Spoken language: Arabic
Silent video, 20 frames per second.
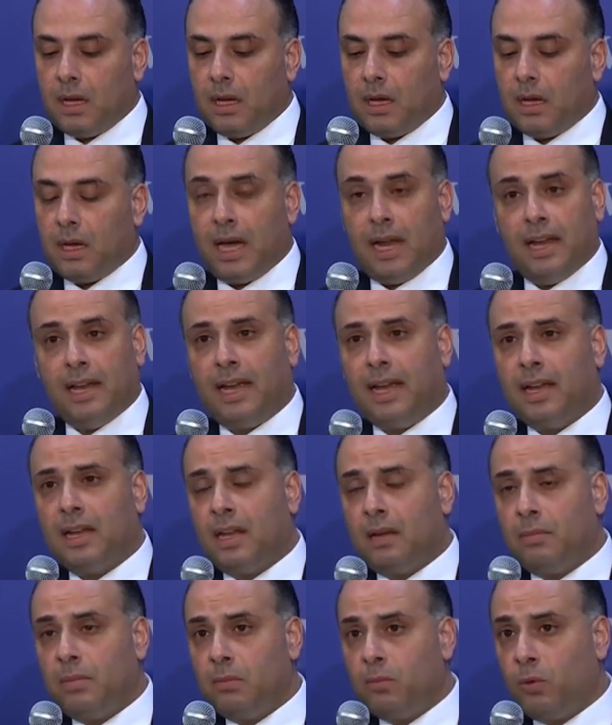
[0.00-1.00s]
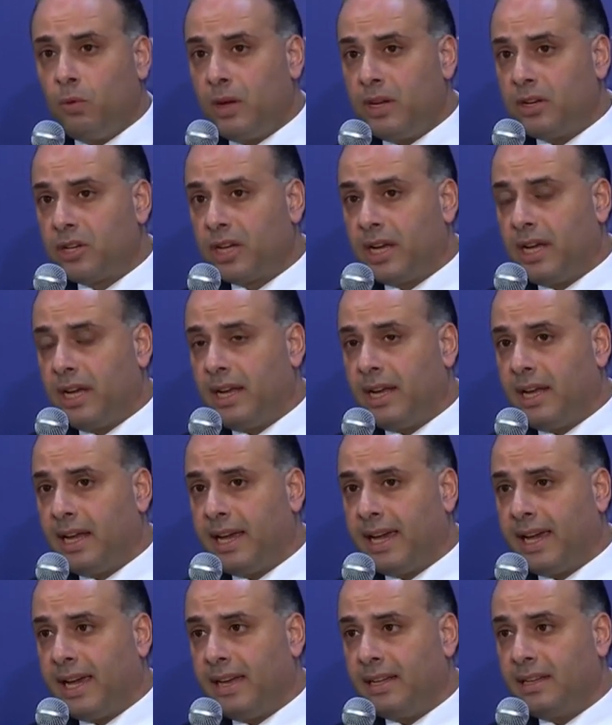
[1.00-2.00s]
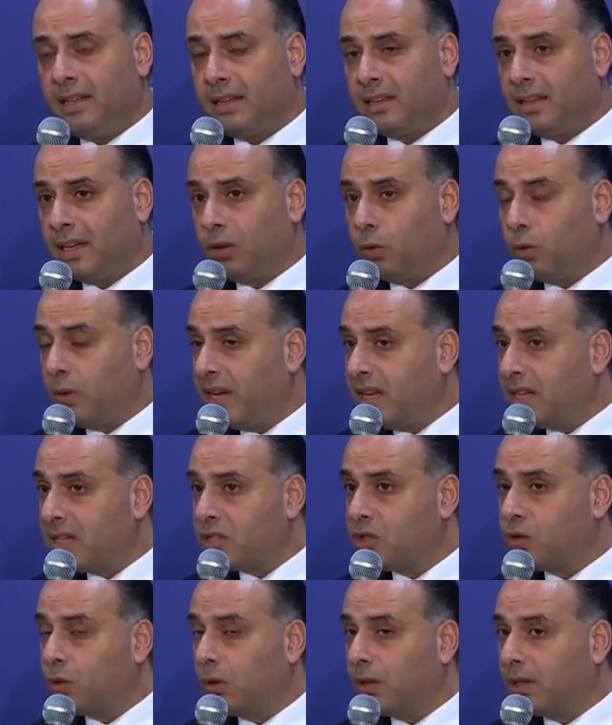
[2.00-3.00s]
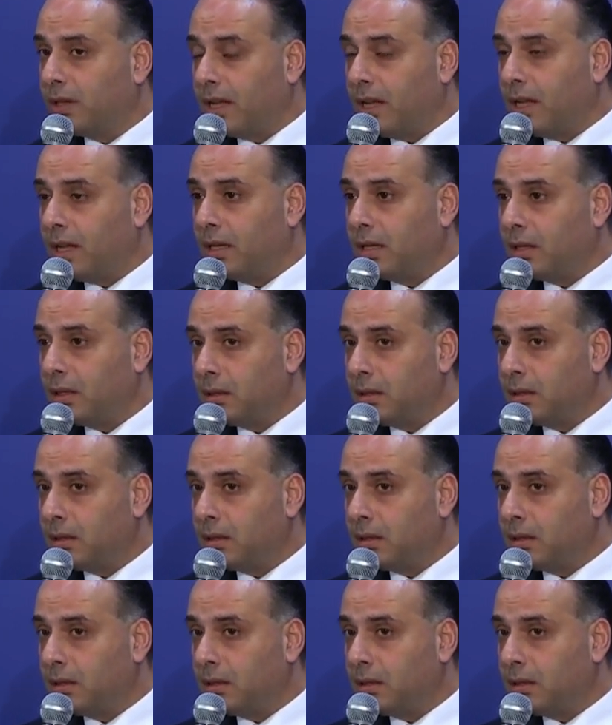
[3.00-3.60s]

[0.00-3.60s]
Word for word: هل نحن بمواجهة لإعادة تكوين السلطة